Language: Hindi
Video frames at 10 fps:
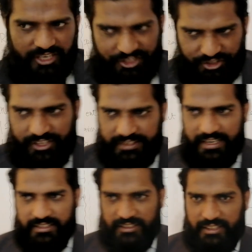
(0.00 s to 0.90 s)
टच किया
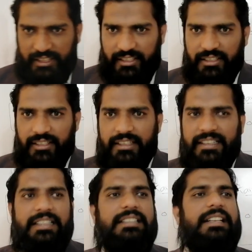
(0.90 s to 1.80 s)
जा सकता है ना
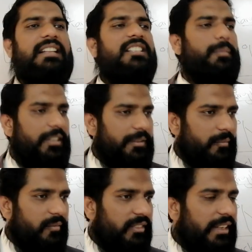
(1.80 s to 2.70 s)
टेंजिबल
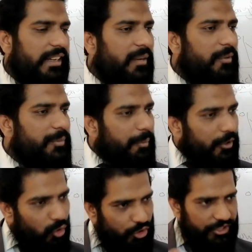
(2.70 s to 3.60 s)
लेकिन अब इसमें
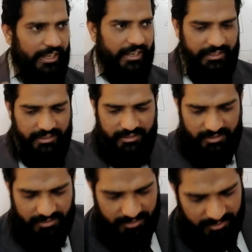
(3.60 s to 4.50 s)
फिर दो चीज़ें आ गई
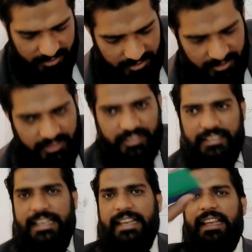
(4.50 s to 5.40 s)

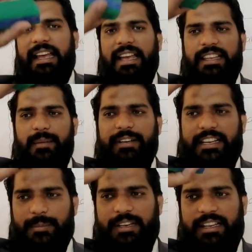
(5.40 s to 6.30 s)
ये क्या है ये भी
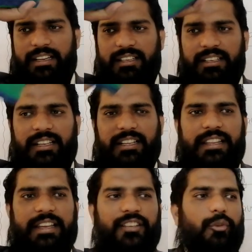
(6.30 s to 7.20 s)
टेंजिबल है
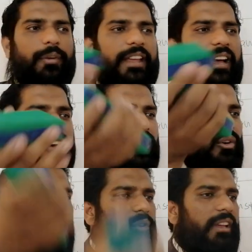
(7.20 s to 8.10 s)
लेकिन इसको मैं क्या कर
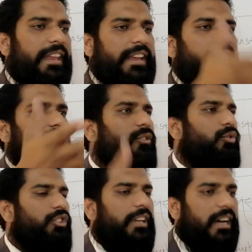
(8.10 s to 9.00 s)
रहा हूँ एक जगह से
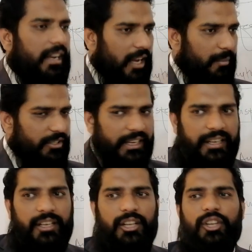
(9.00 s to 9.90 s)
दूसरी जगह आराम से
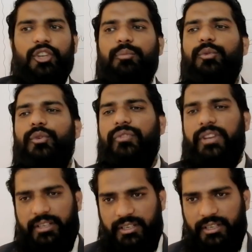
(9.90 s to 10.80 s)
मूव
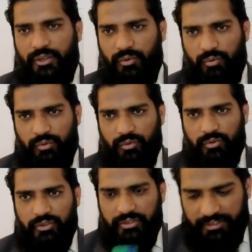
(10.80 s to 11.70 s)
कर रहा हूँ
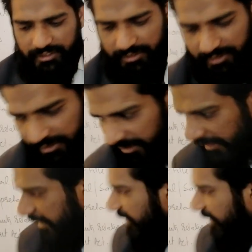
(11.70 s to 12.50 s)
ये